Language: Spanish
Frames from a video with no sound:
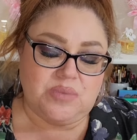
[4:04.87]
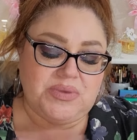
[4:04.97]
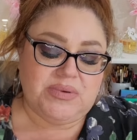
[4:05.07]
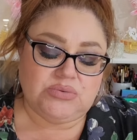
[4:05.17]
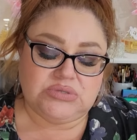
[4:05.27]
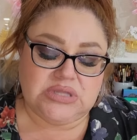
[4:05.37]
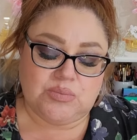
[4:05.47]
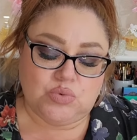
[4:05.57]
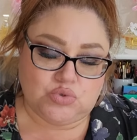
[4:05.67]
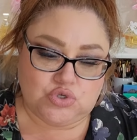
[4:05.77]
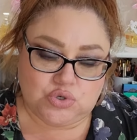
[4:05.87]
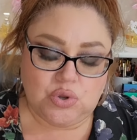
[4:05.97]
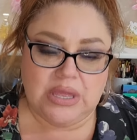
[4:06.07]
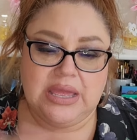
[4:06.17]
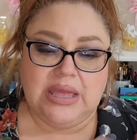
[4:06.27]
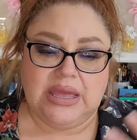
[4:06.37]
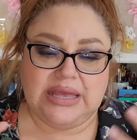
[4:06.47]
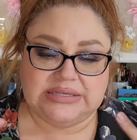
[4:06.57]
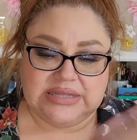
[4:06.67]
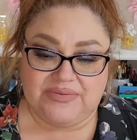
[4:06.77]
a mí me gusta mucho
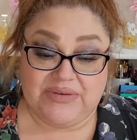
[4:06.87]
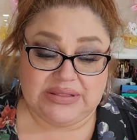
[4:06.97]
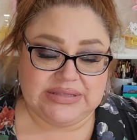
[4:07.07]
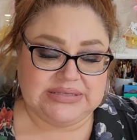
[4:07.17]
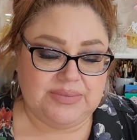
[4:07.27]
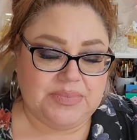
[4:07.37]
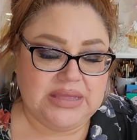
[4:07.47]
este, el fantasy.